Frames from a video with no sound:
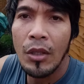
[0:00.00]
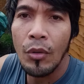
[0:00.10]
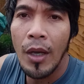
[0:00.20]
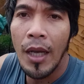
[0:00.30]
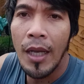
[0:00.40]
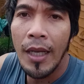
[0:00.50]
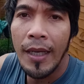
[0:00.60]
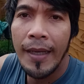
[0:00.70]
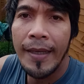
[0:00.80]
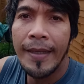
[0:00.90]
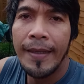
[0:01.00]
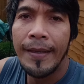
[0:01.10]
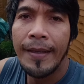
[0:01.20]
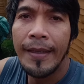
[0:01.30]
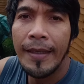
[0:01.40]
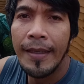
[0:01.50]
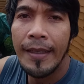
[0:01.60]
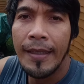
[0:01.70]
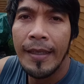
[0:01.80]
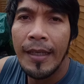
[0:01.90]
ay
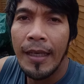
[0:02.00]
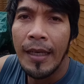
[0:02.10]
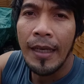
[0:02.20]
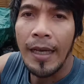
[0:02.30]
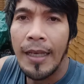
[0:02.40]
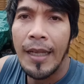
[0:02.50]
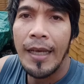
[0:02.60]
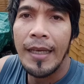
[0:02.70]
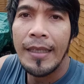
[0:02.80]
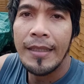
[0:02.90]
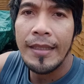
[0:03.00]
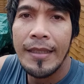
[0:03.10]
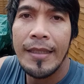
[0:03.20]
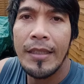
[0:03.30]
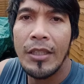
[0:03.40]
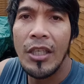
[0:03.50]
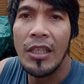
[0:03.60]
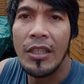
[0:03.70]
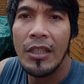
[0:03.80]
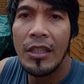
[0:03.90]
alas G's.
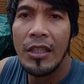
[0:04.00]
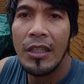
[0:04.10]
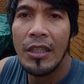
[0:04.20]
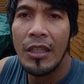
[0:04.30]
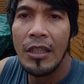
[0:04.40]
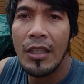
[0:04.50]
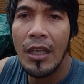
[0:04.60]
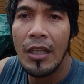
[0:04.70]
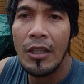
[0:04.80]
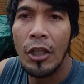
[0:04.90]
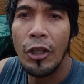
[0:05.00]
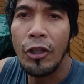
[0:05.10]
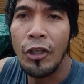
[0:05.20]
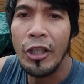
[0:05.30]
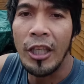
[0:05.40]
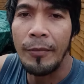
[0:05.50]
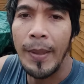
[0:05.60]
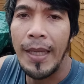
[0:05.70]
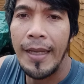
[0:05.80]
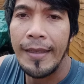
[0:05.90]
10.30 pala.
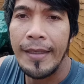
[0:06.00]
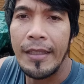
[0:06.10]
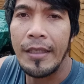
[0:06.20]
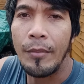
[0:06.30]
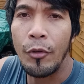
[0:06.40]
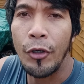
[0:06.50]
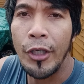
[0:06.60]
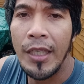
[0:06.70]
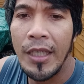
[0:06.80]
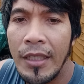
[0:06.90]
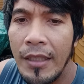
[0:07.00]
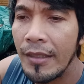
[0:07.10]
In the morning.